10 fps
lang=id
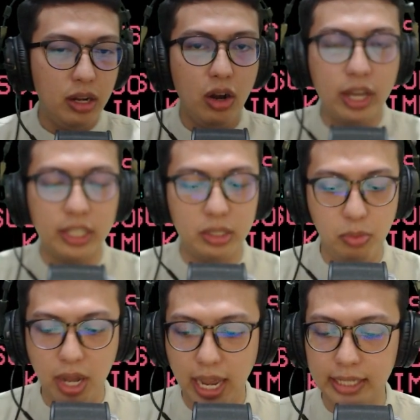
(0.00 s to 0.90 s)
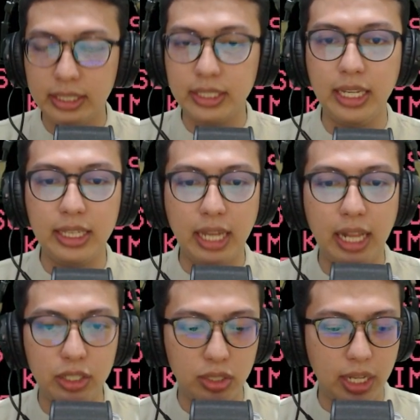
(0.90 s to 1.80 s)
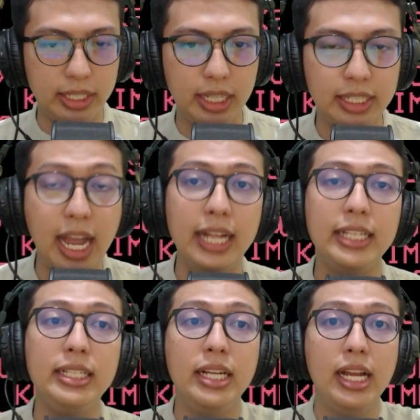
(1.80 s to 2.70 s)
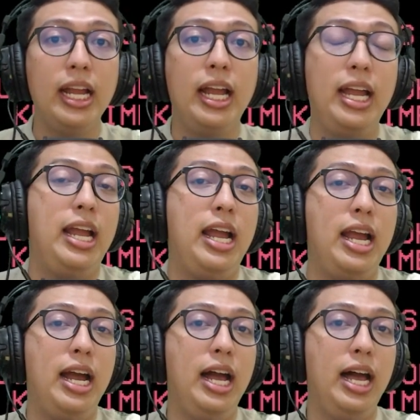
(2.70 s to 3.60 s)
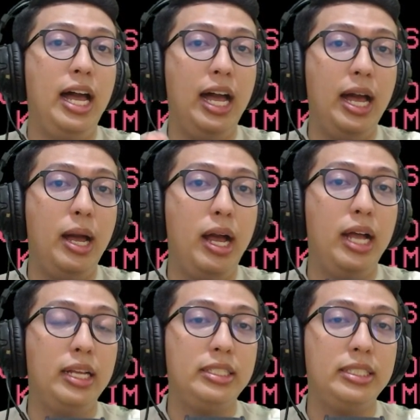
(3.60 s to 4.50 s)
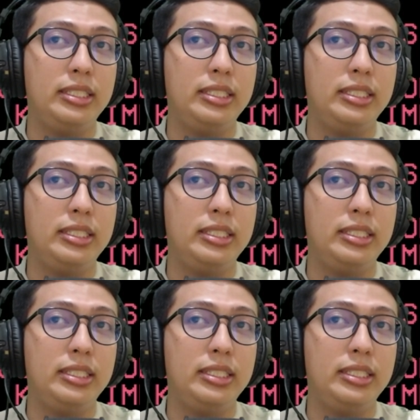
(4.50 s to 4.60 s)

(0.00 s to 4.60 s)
Oke semua guys, kita lanjut aja dan uh,